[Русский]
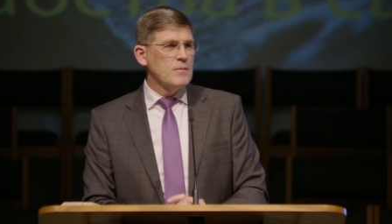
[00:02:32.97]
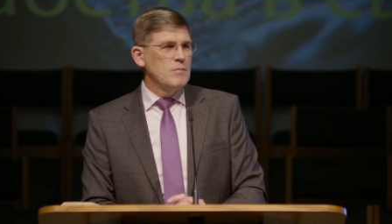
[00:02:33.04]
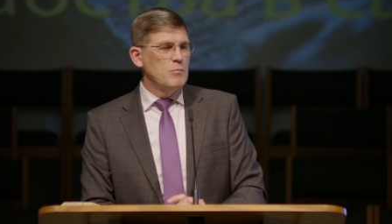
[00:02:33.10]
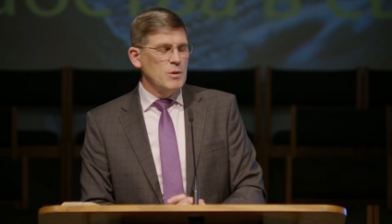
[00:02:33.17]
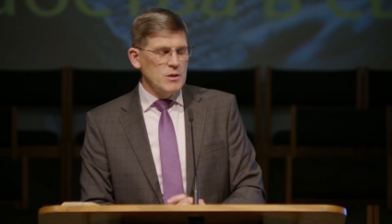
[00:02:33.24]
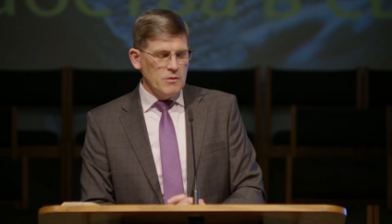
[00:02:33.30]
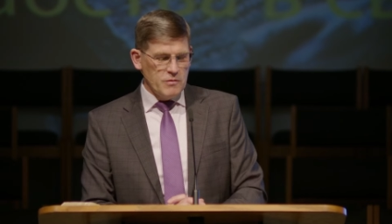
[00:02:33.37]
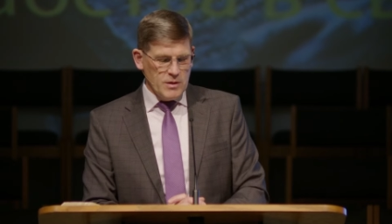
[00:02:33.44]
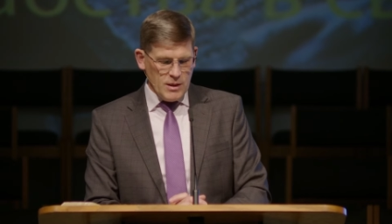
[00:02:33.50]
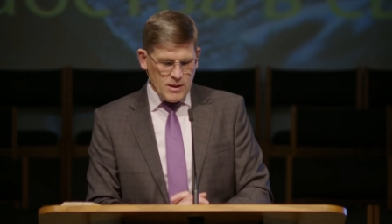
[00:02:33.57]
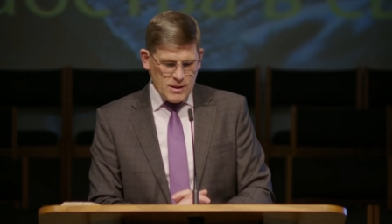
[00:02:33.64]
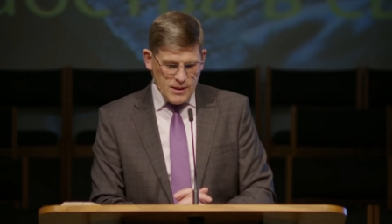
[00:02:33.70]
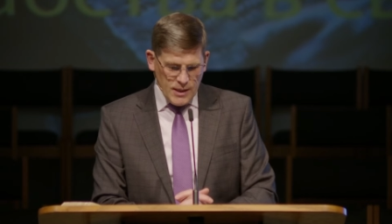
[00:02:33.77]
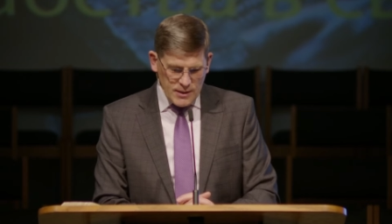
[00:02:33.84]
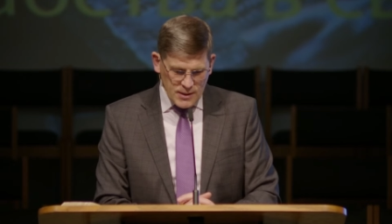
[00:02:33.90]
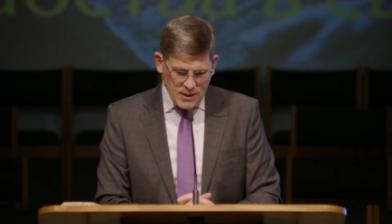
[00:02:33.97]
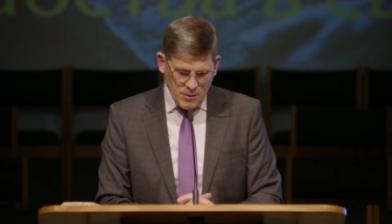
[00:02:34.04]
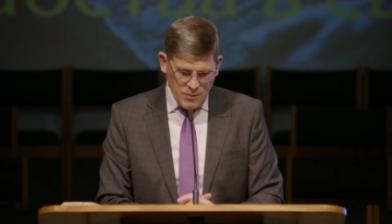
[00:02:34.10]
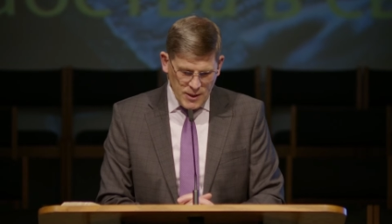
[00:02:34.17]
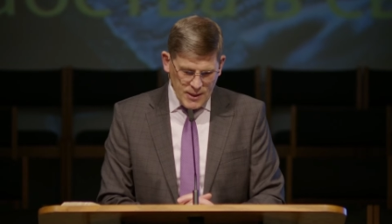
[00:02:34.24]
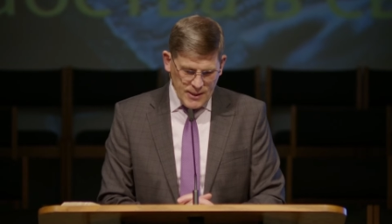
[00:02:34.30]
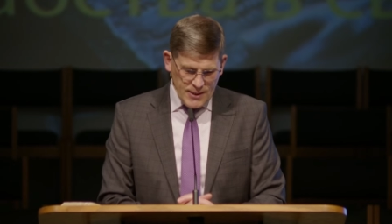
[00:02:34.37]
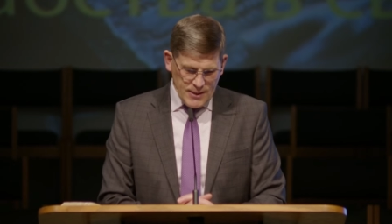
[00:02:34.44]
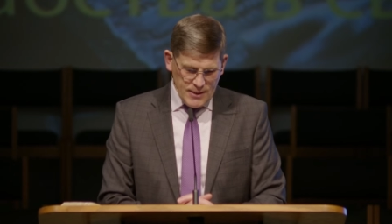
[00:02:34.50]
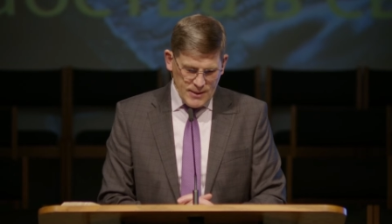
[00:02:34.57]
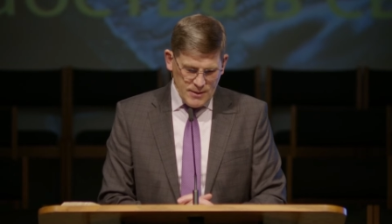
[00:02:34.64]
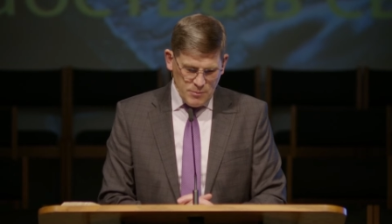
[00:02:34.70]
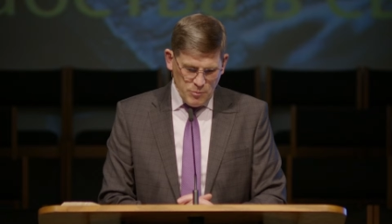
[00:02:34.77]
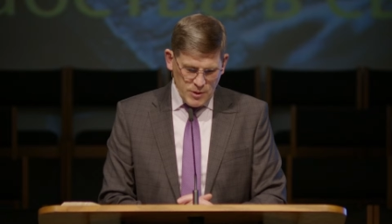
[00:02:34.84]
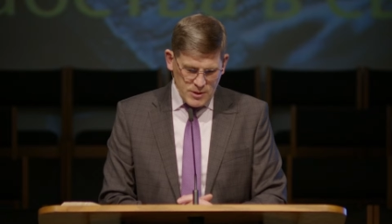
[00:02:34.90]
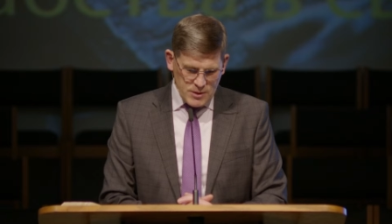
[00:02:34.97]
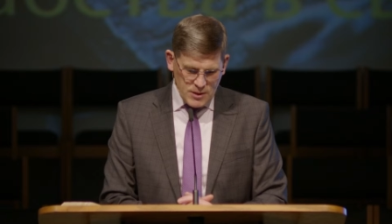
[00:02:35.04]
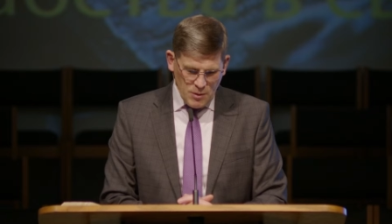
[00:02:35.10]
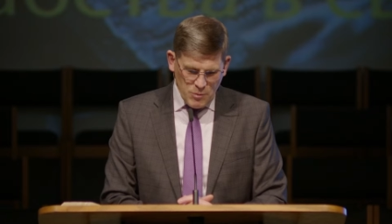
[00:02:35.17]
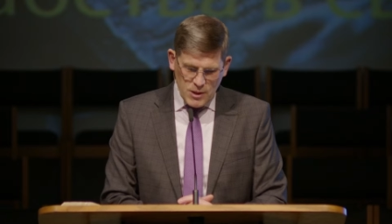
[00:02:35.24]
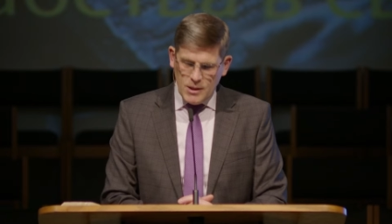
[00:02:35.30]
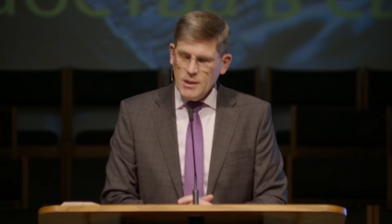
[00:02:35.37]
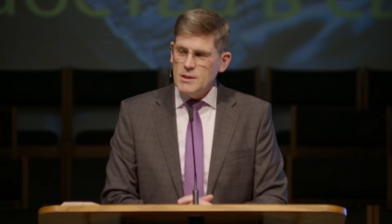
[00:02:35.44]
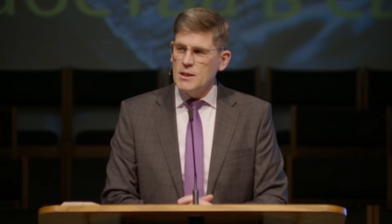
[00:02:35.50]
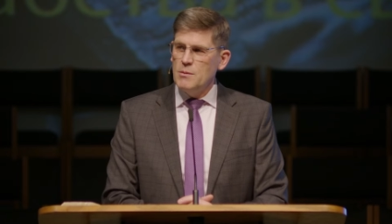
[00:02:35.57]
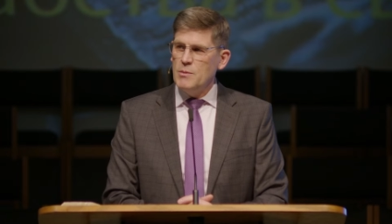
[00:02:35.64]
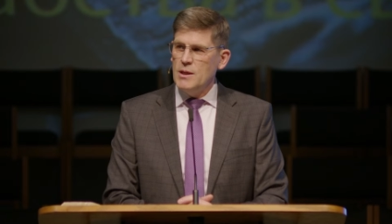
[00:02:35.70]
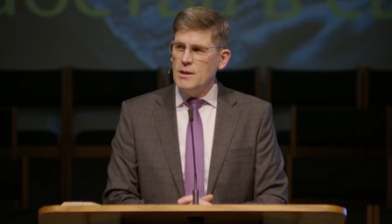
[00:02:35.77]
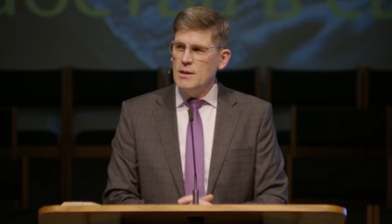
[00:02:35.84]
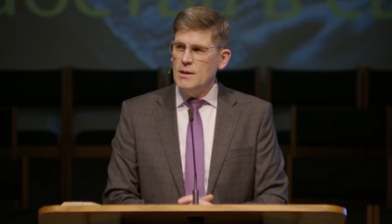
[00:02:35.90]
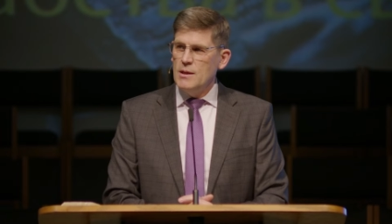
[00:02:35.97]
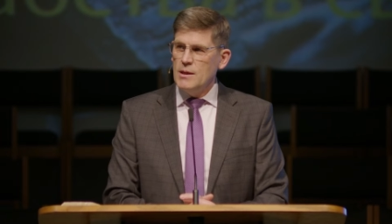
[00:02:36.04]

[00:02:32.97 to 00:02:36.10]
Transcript: быть авторитетными, быть знаменитыми.